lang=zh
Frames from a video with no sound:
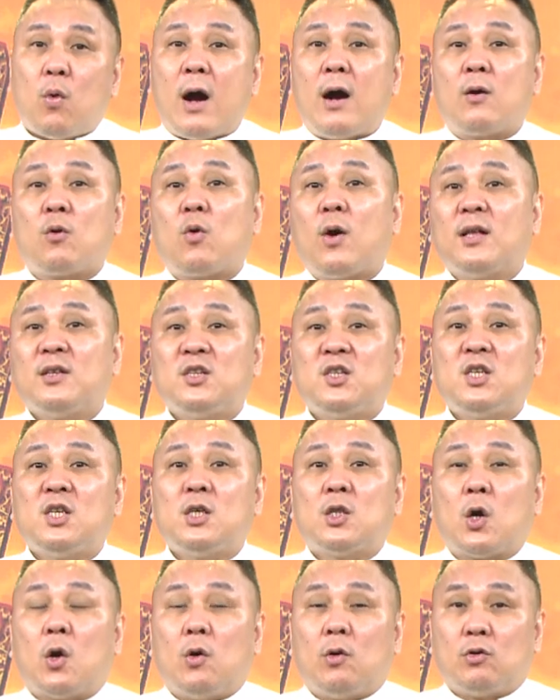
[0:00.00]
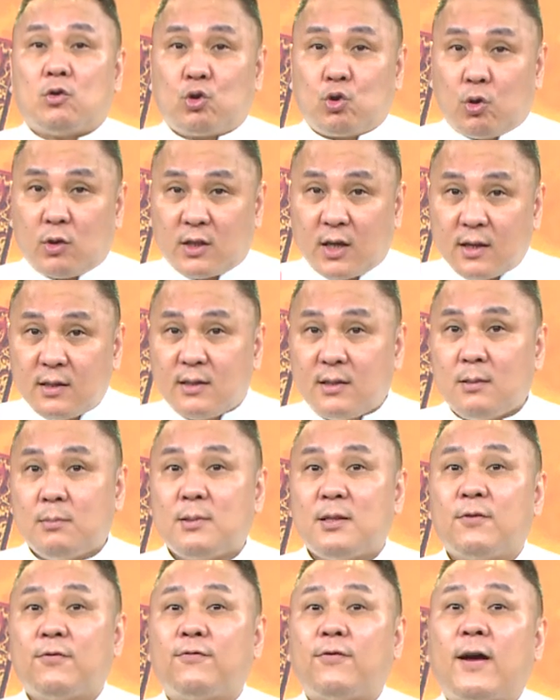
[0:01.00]
王冠系统，昨天是
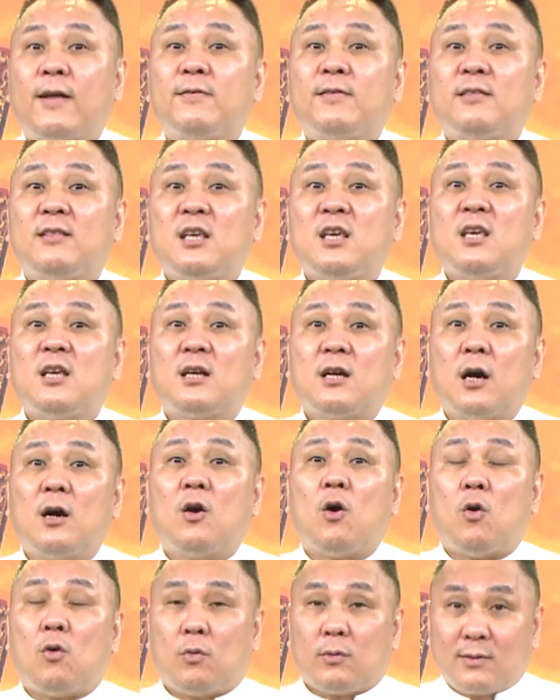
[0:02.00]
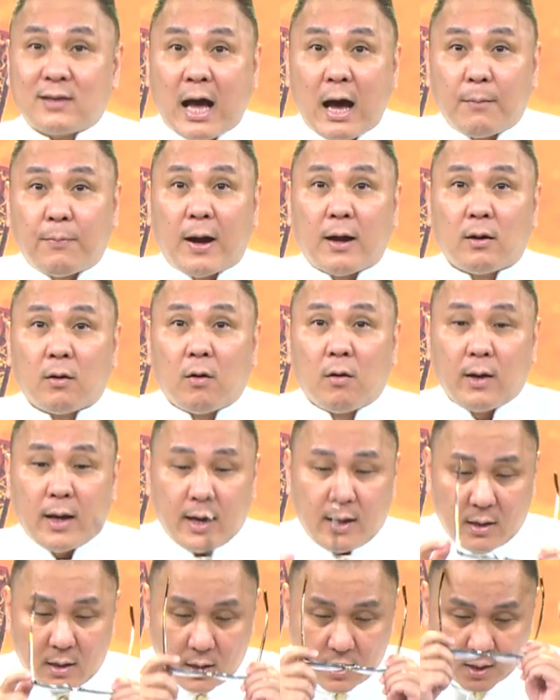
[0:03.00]
不是翻第一根红大盘哦？
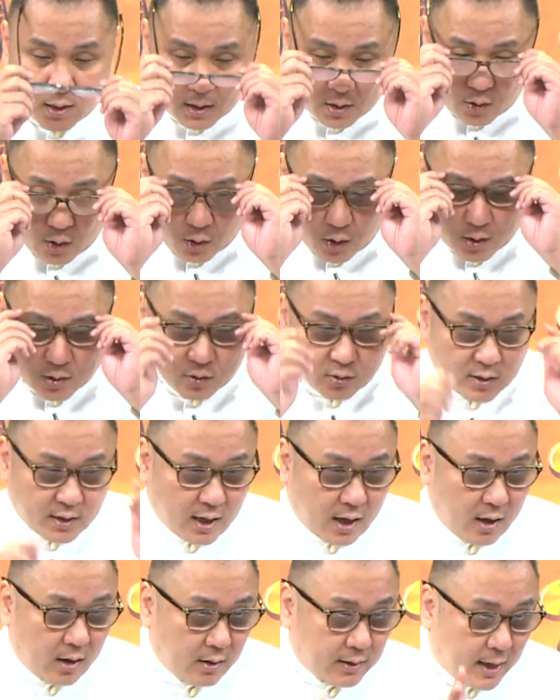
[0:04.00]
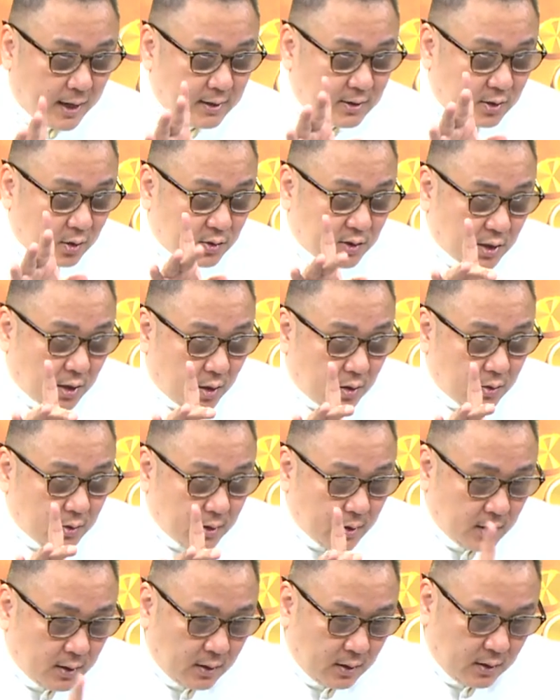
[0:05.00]
哎。各位观众，你看啊，来手指头，
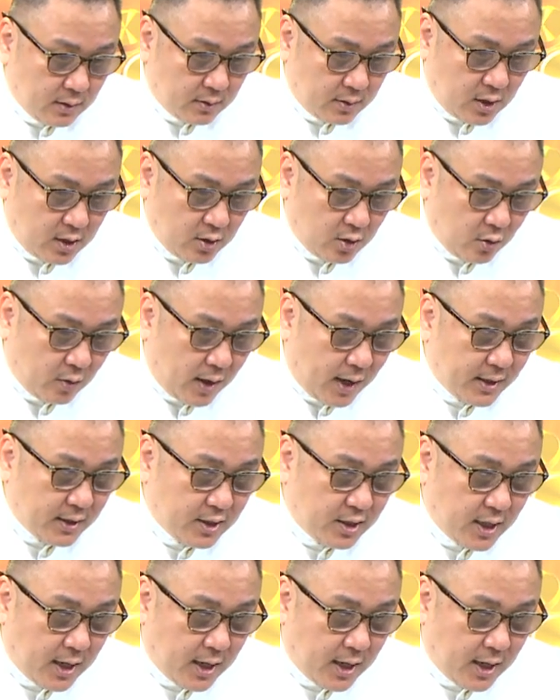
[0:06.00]
叮咚按一